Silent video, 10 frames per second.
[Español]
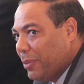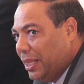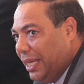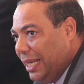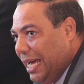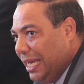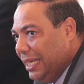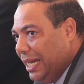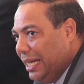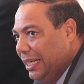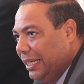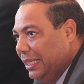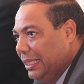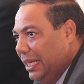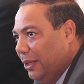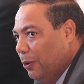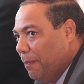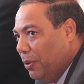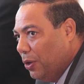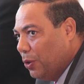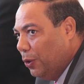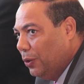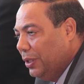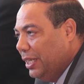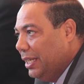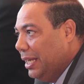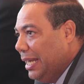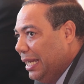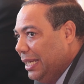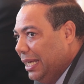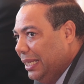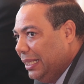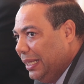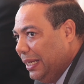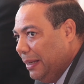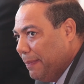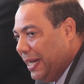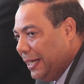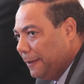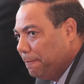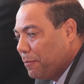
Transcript: del área entre Don Bosco y el área de Teremar.